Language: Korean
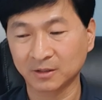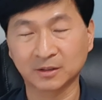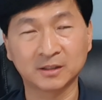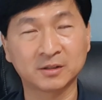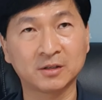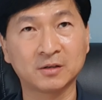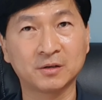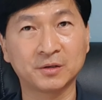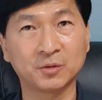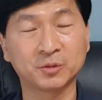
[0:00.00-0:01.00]

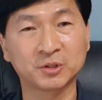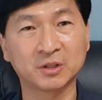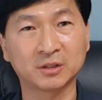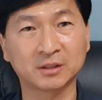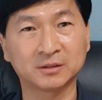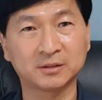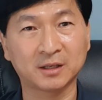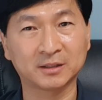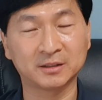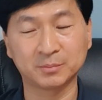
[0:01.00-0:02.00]
그래서 로버트
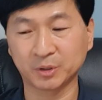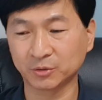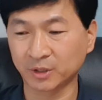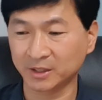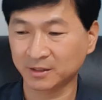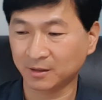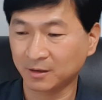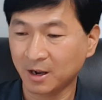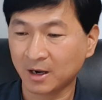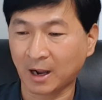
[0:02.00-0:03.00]
기억사기는 미국에서